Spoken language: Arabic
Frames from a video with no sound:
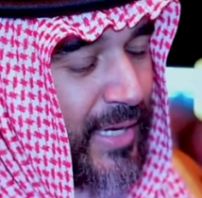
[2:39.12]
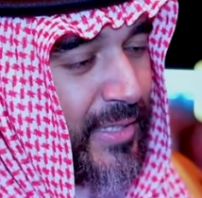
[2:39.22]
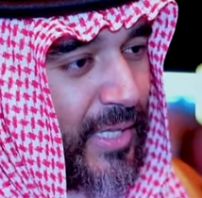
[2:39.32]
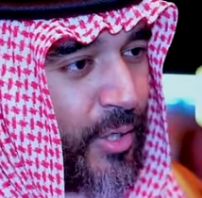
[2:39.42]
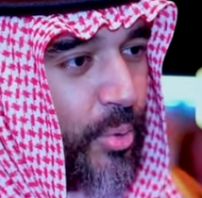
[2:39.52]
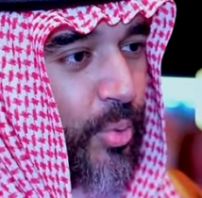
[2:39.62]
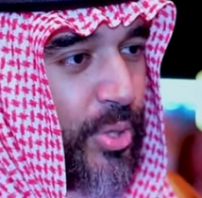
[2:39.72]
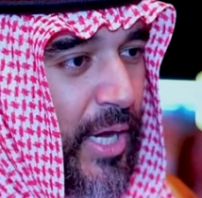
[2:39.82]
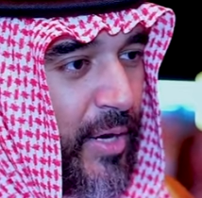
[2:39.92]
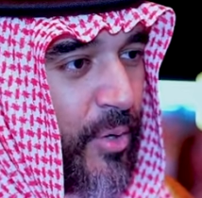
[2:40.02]
اللي طلعوا
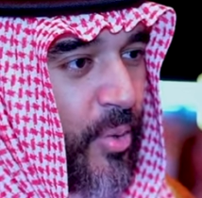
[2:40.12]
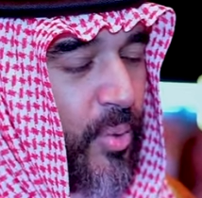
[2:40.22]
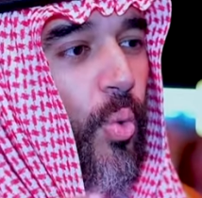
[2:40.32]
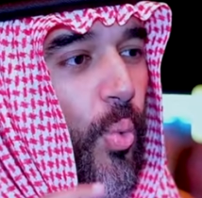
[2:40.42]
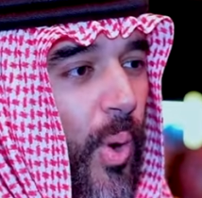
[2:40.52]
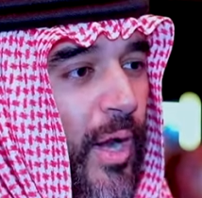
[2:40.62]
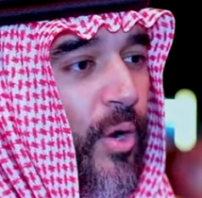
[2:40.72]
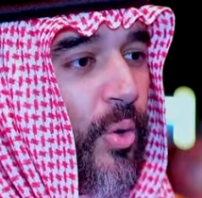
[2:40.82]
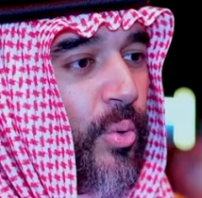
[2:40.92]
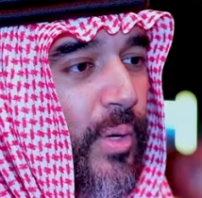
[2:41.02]
وشاركوا
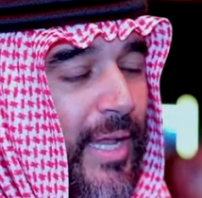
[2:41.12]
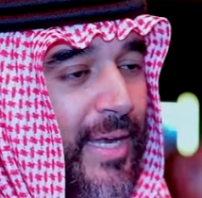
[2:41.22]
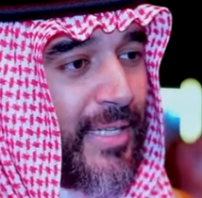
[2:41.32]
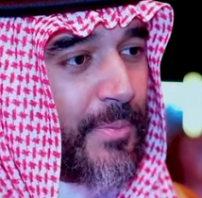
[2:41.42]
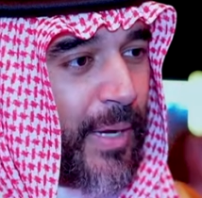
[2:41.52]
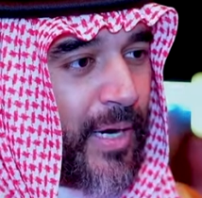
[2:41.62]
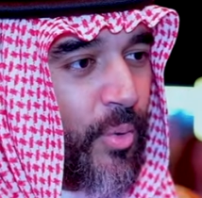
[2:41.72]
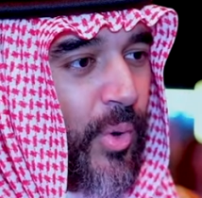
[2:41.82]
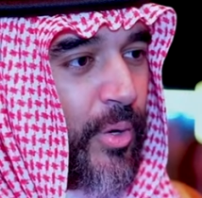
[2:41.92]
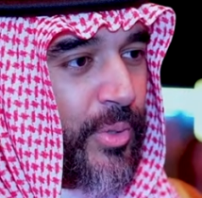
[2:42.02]
ووروا الناس برا
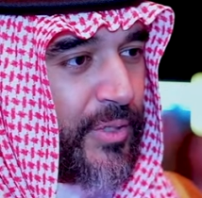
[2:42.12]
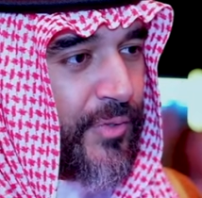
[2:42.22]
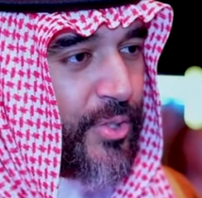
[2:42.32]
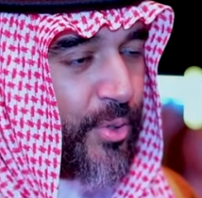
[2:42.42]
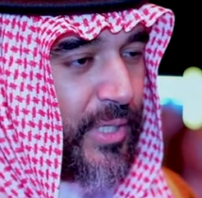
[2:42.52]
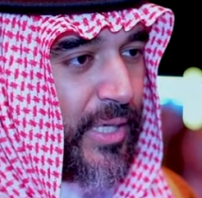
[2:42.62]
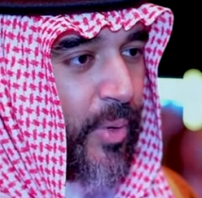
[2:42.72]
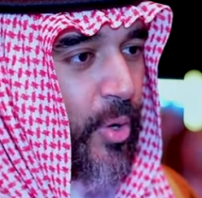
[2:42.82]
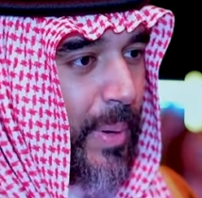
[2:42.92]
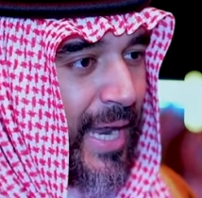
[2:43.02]
وروا الناس في السعوديه
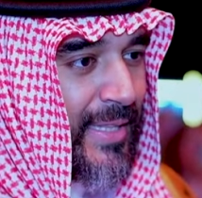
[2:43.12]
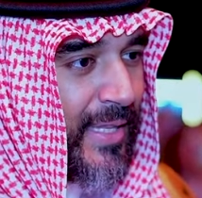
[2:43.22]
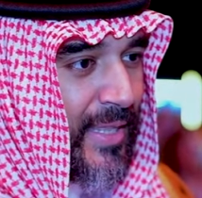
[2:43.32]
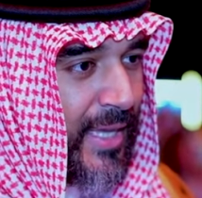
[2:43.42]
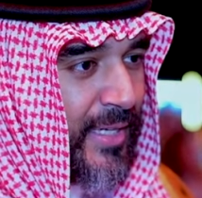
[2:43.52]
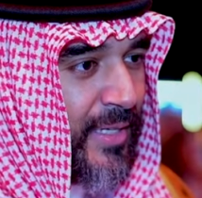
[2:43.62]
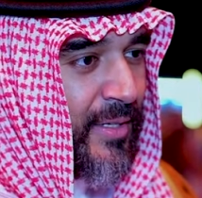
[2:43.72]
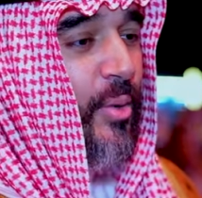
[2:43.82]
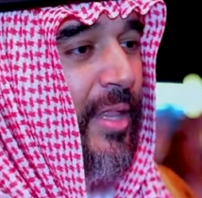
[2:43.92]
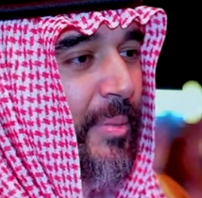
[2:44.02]
وروا بناتنا الثانيين
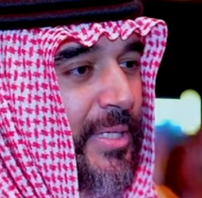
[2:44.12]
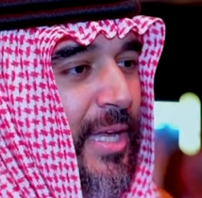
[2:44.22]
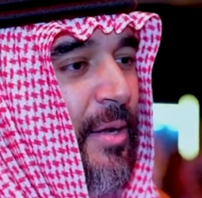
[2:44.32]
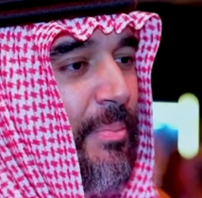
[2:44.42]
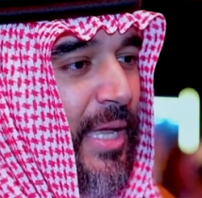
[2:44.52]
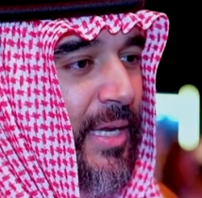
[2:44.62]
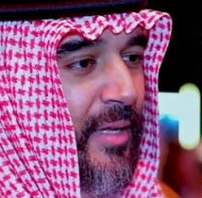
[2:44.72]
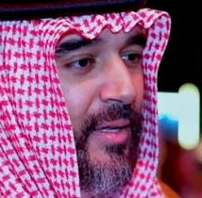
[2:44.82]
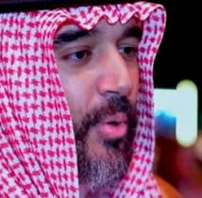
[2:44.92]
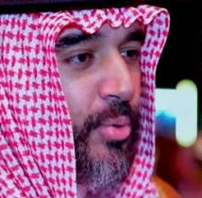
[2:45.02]
انه هذا مسار مهني
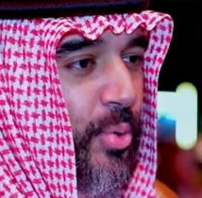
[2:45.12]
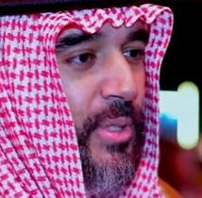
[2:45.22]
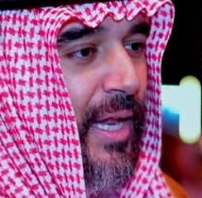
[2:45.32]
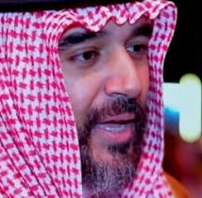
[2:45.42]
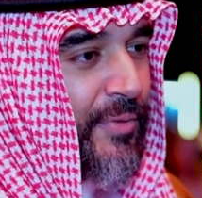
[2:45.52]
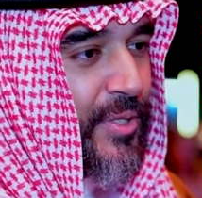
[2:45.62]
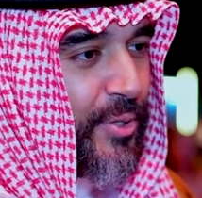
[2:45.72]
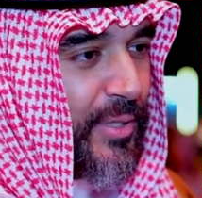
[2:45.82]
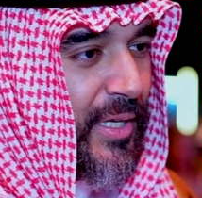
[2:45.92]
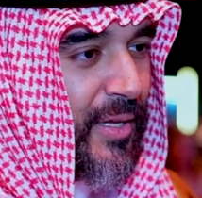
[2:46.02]
موجود الان في
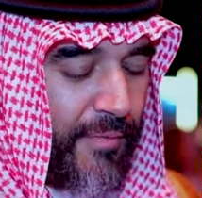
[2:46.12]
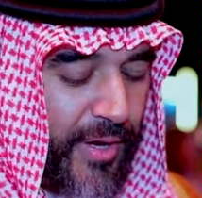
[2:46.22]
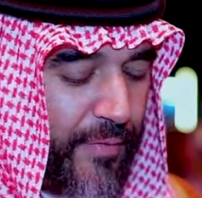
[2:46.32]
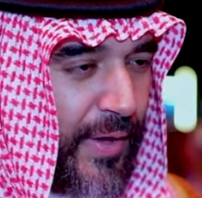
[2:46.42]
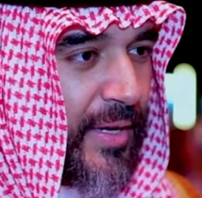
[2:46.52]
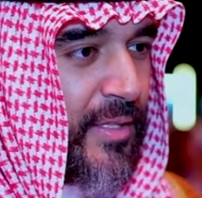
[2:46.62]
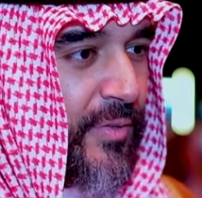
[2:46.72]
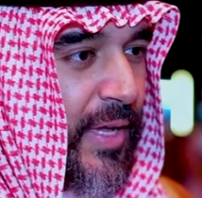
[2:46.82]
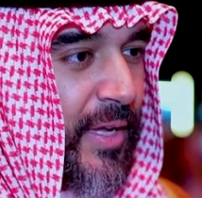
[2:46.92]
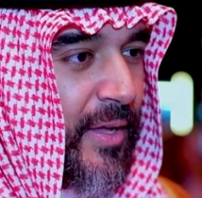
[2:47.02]
السعوديه فريق فالكنز
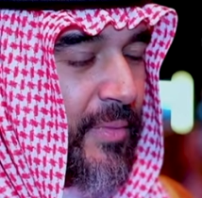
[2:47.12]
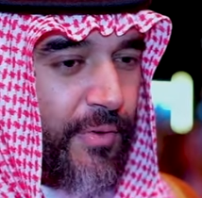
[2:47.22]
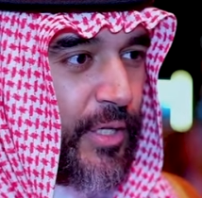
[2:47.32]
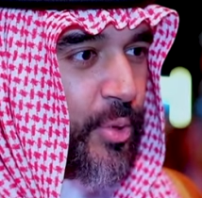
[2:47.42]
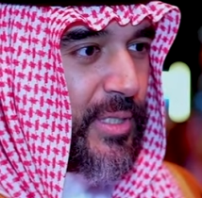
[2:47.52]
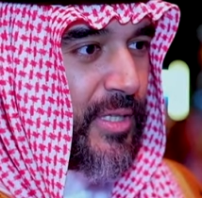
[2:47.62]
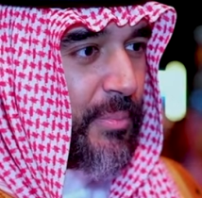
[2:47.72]
فيجا فريق توستد